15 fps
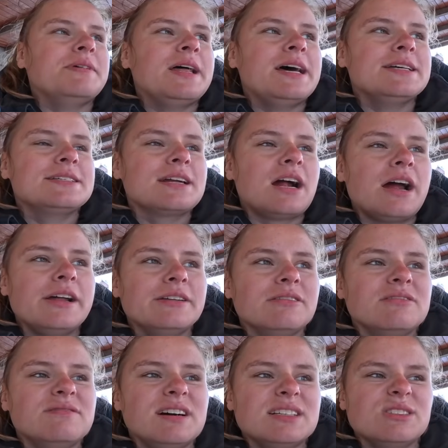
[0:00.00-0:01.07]
Mein erster
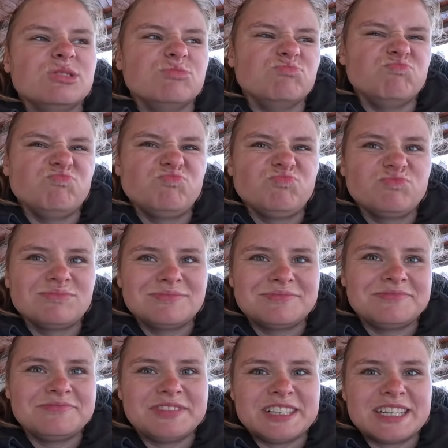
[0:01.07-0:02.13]
Eindruck war so, mh, hm,
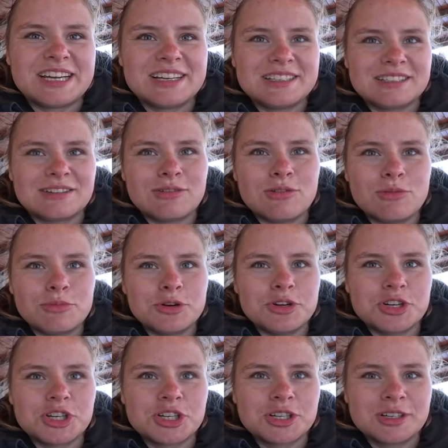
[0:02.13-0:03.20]
Wetter ist
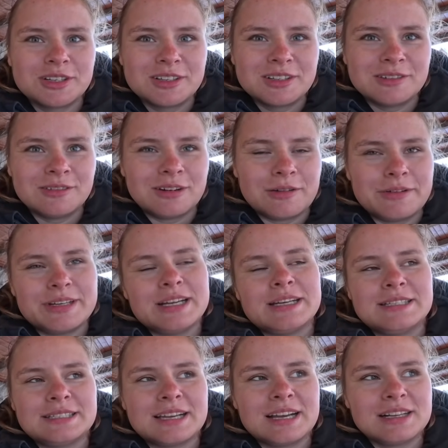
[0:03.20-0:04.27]
komisch oder Wetter
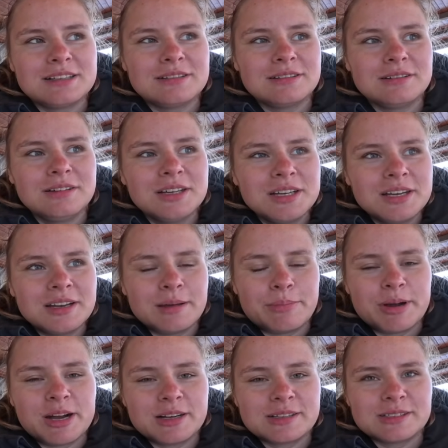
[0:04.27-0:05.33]
ist kacke. Der
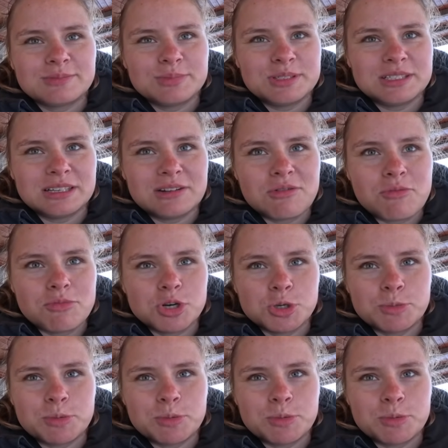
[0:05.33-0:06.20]
Park ist ein bisschen komisch